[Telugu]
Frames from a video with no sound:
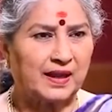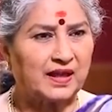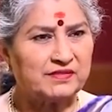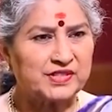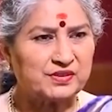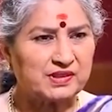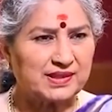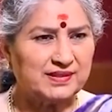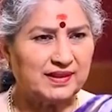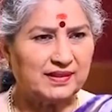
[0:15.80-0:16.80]
నాన్ వెజ్ కూడా
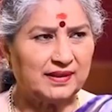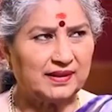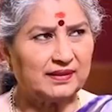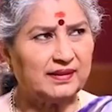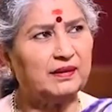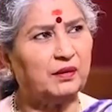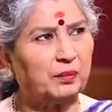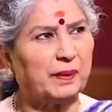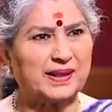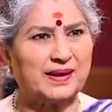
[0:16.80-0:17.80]
తింటాను కానీ ఒక
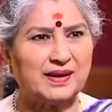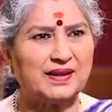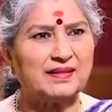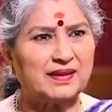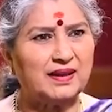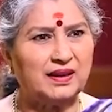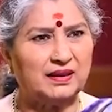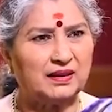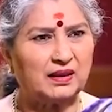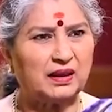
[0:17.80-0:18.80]
పదేళ్ళు అయిందిగా
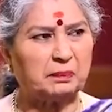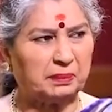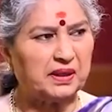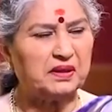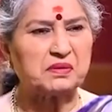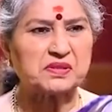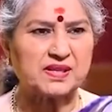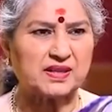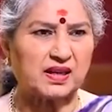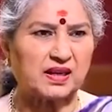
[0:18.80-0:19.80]
ఎప్పుడైనా ఒకసారి